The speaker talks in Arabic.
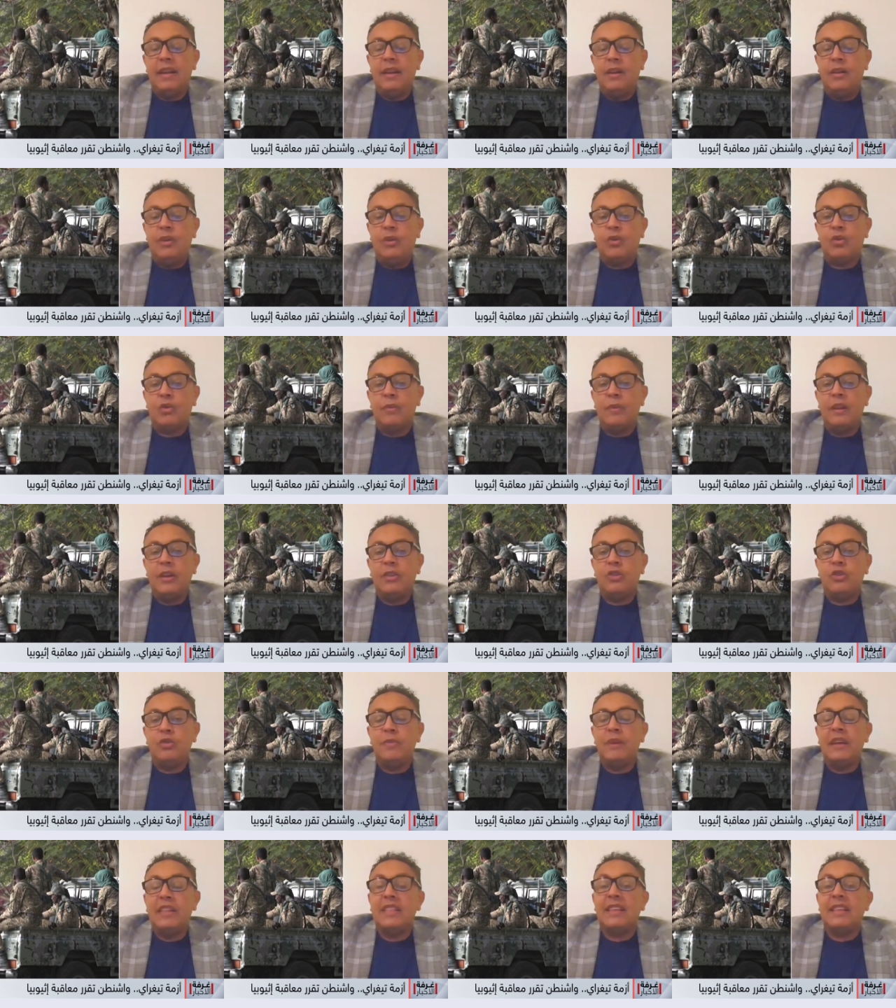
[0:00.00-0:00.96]
الحكومه
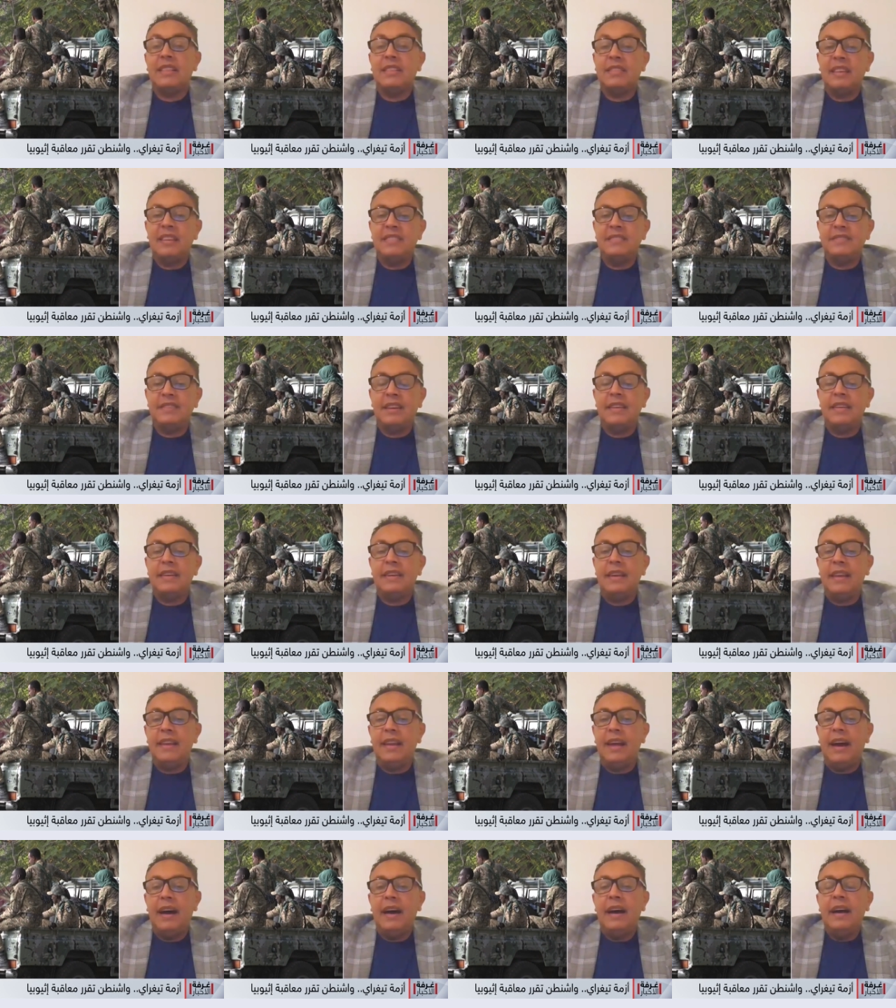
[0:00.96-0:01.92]
الاثيوبيه تتجه
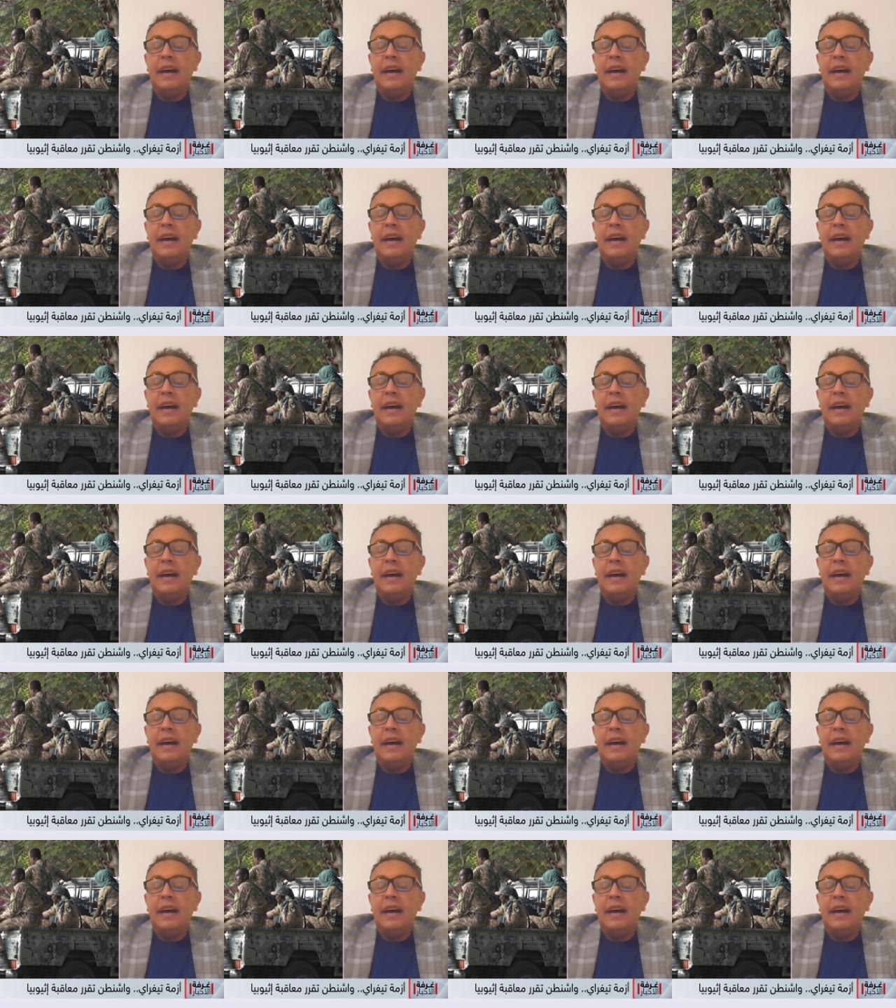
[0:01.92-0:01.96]
الى